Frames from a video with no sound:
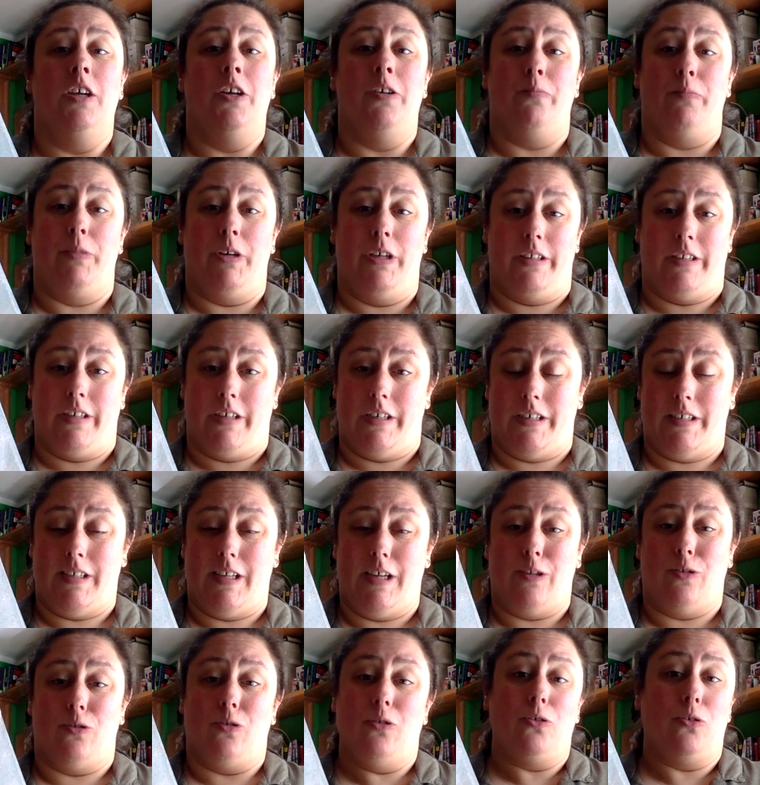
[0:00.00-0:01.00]
Mientras
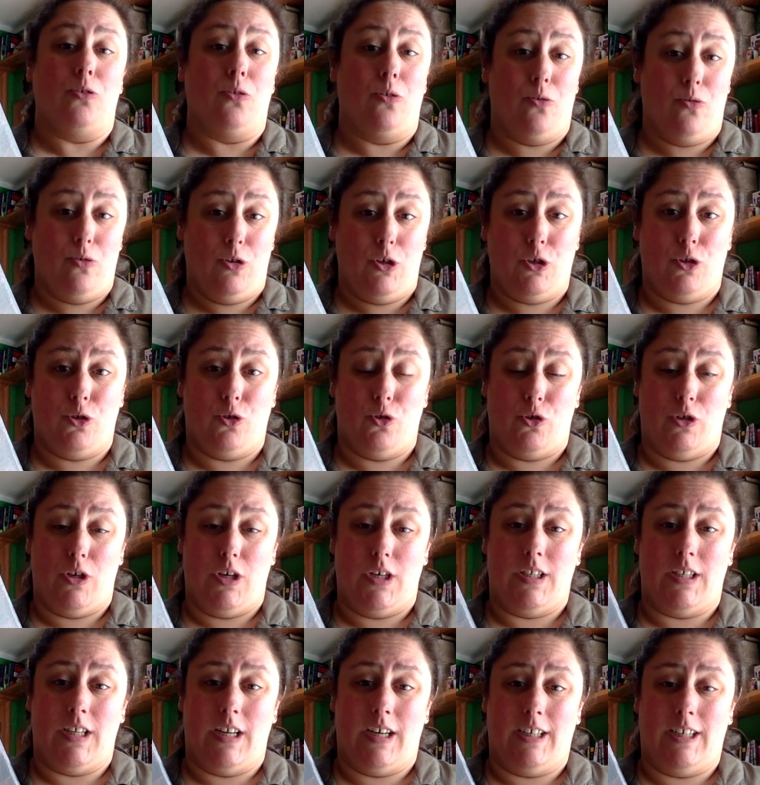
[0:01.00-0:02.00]
tanto, todo esto se
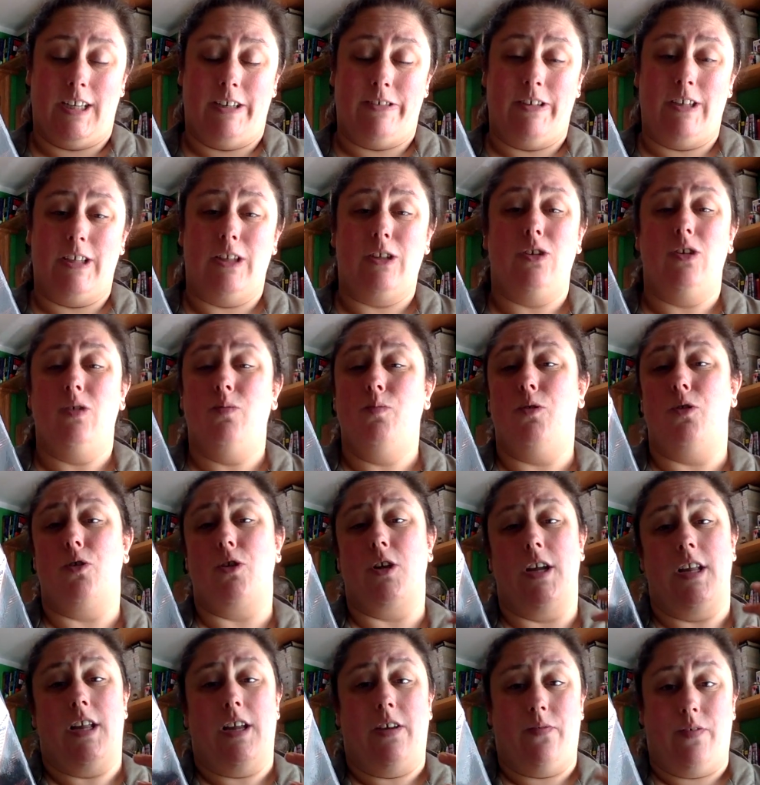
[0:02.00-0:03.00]
está grabando
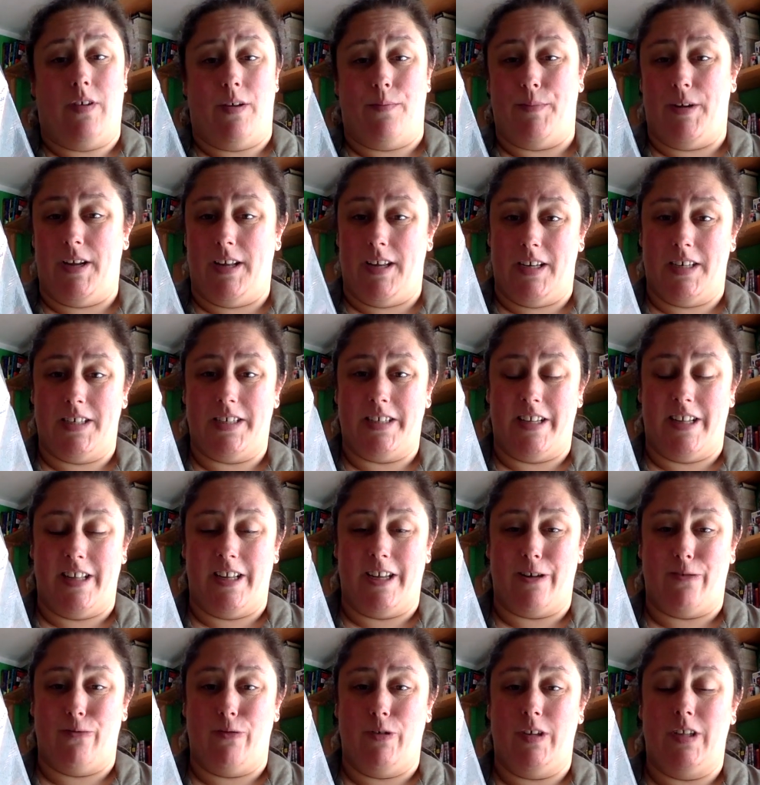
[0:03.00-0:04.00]
porque la familia está en
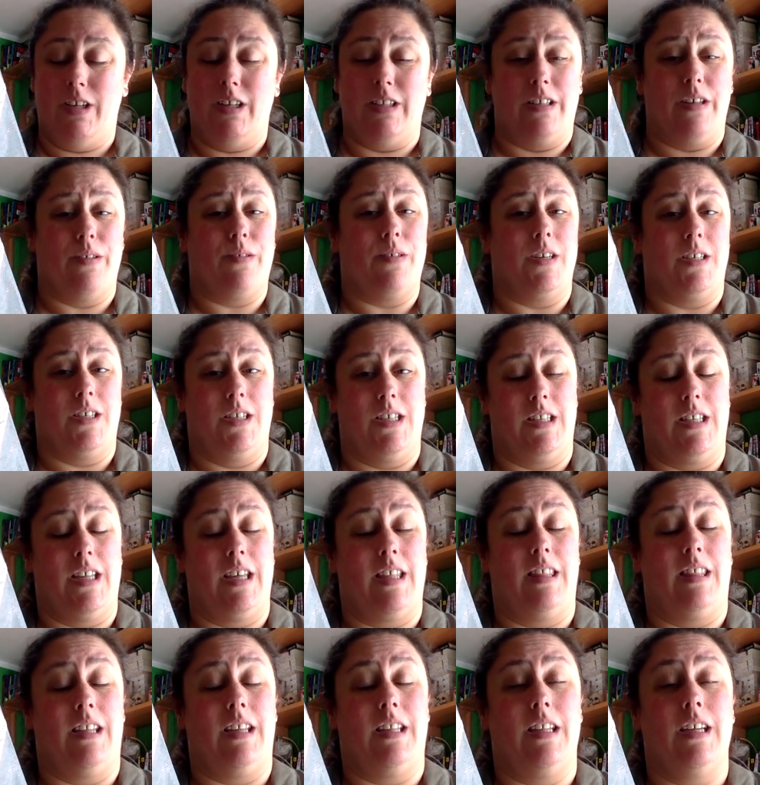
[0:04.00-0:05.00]
la ruina, y
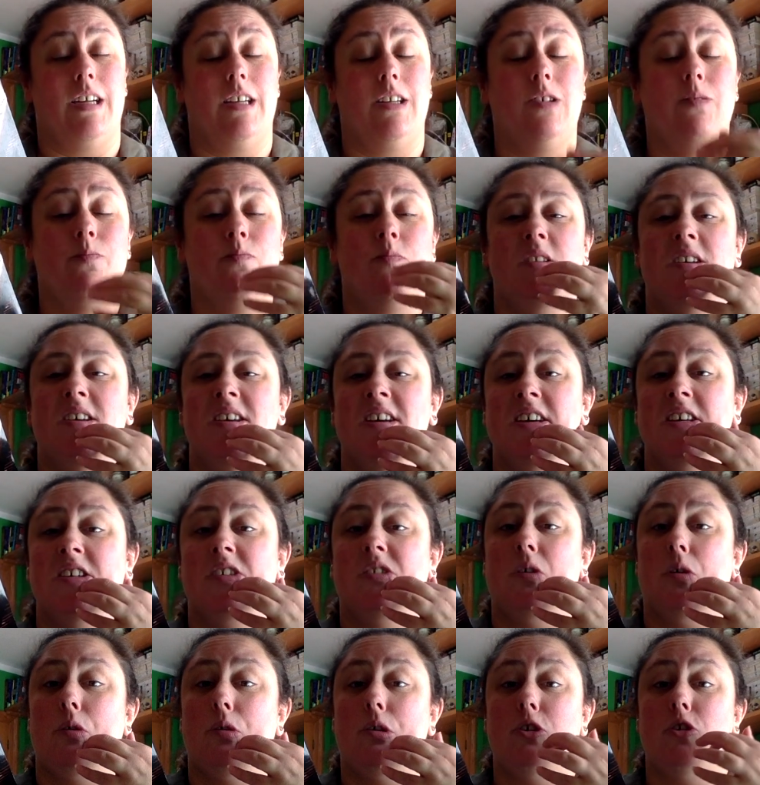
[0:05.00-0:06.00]
necesitan dinero,
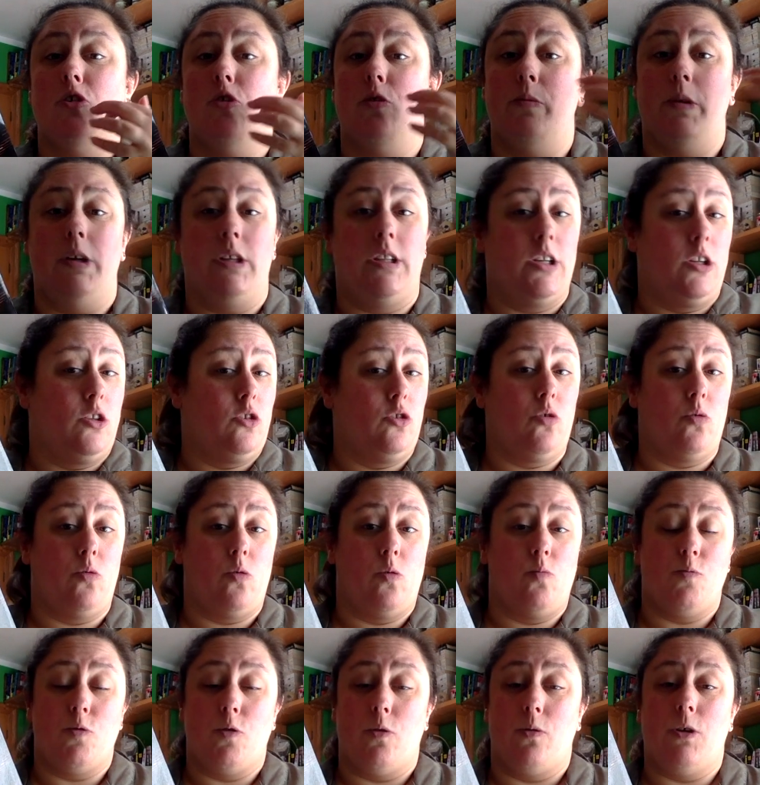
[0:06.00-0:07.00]
entonces lo emiten todo
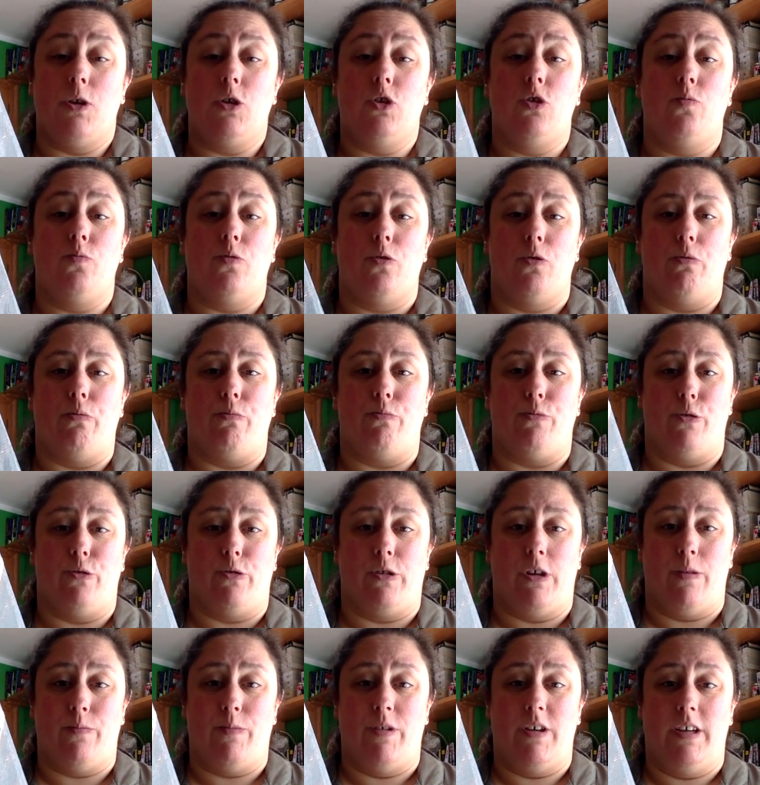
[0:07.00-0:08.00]
el proceso por un
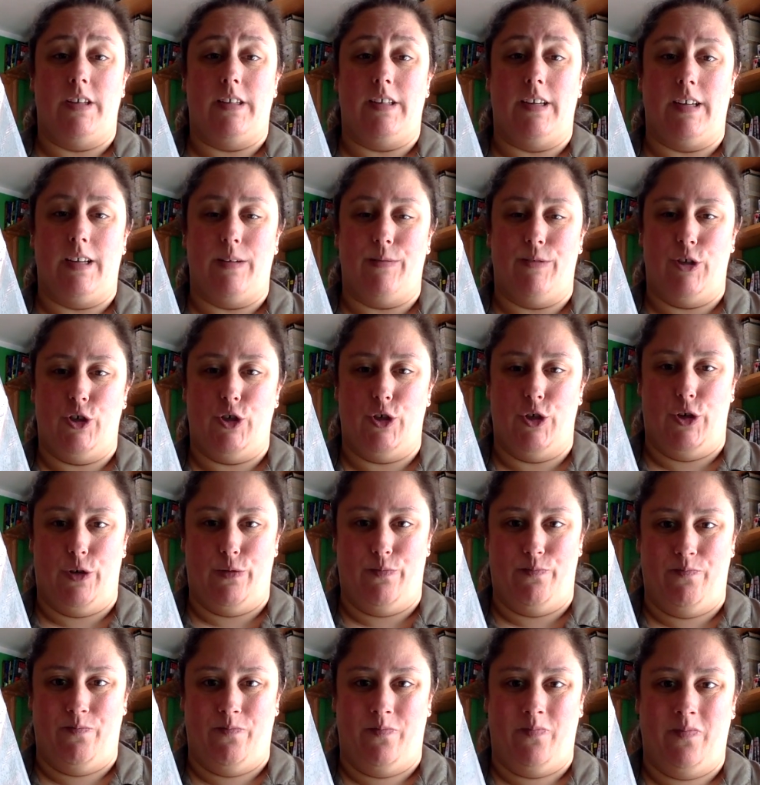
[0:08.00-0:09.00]
programa de televisión.